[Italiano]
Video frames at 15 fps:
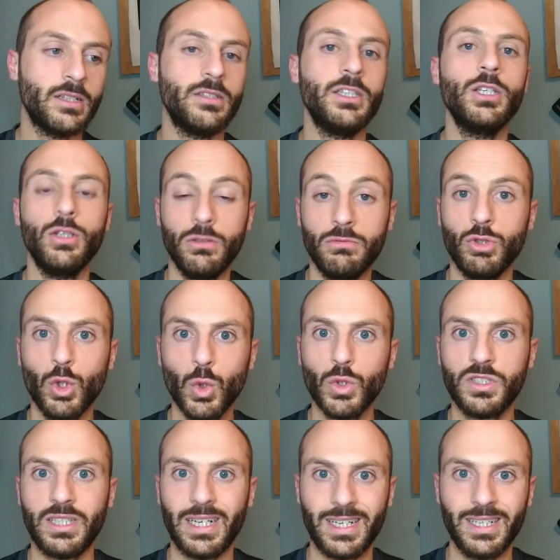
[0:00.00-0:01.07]
di
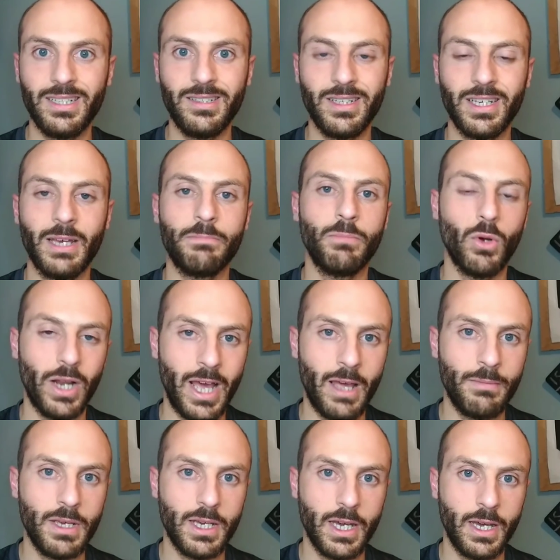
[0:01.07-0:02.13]
giuste critiche e
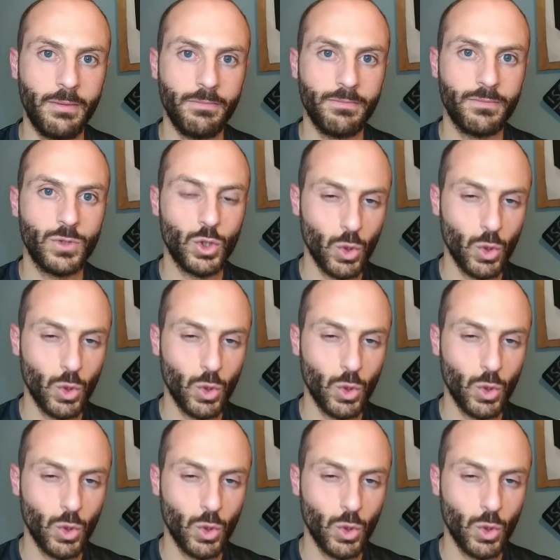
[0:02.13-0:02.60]
polemiche,